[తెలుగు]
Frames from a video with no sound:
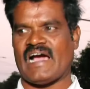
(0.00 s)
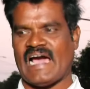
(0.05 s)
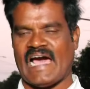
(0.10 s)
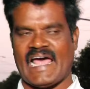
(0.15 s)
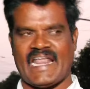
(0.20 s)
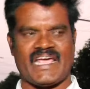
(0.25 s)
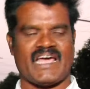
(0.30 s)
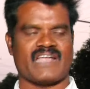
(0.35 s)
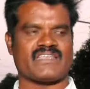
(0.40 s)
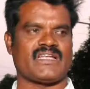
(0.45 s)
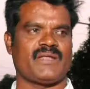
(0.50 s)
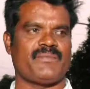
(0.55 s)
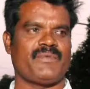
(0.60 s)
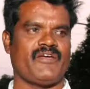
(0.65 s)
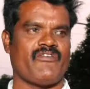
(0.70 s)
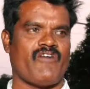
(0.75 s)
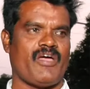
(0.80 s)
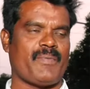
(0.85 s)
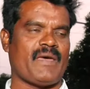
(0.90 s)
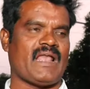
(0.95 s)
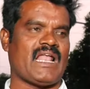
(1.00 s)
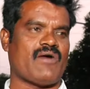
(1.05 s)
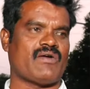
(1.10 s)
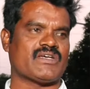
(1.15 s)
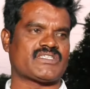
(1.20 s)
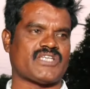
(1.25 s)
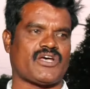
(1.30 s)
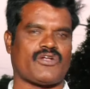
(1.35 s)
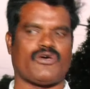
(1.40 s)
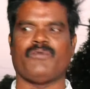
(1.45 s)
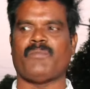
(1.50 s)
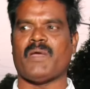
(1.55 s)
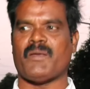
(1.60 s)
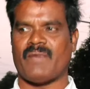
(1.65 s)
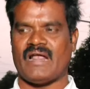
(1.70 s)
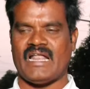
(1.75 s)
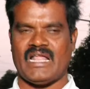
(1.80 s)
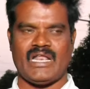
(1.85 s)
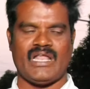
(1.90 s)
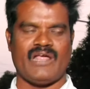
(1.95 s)
కార్యకర్తలు మీ వైపు ఎలా వస్తారు
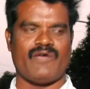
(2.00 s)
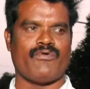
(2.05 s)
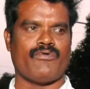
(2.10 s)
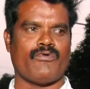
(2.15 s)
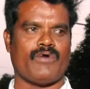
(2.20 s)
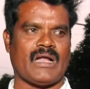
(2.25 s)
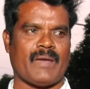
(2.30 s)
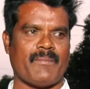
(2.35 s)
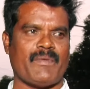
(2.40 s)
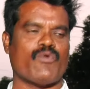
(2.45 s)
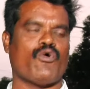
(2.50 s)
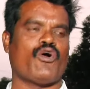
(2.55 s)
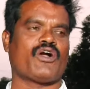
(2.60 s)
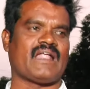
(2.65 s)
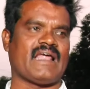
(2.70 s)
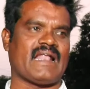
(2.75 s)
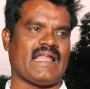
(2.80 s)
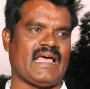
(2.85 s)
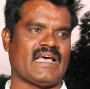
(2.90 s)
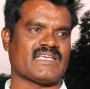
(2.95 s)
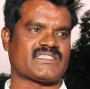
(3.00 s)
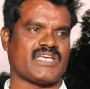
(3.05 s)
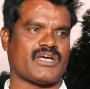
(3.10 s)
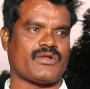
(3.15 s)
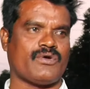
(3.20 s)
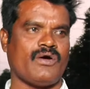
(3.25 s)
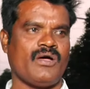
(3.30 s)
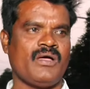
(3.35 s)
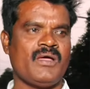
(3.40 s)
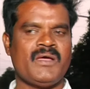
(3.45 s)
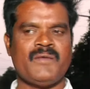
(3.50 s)
మిమ్మల్ని నమ్మి ఓట్లు ఎలా వేస్తారు